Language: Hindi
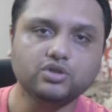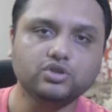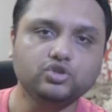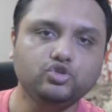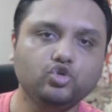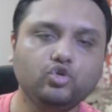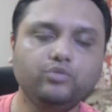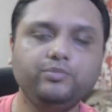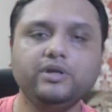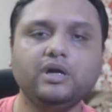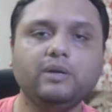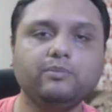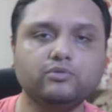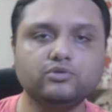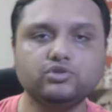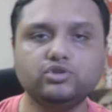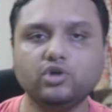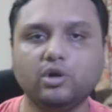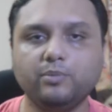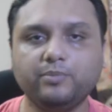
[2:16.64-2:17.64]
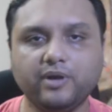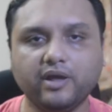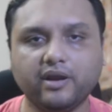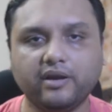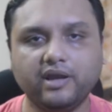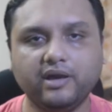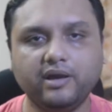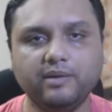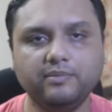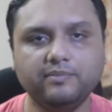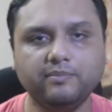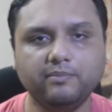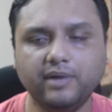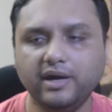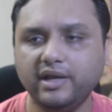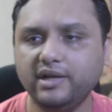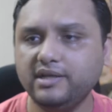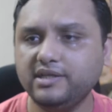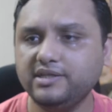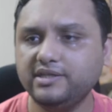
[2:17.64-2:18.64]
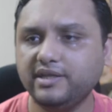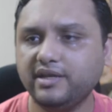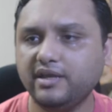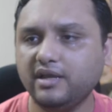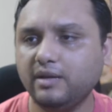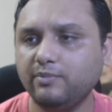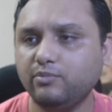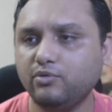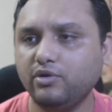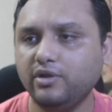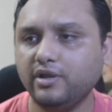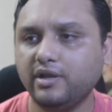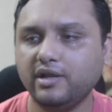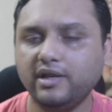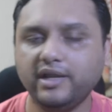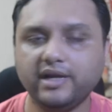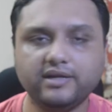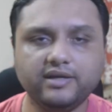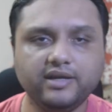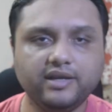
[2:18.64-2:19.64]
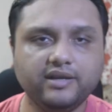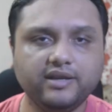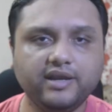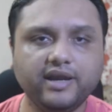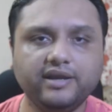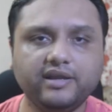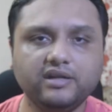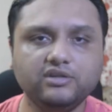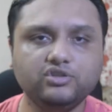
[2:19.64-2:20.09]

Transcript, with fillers: जो भी आपको शॉप करना है मान लीजिए कि आपको एक इलेक्ट्रिक कैटल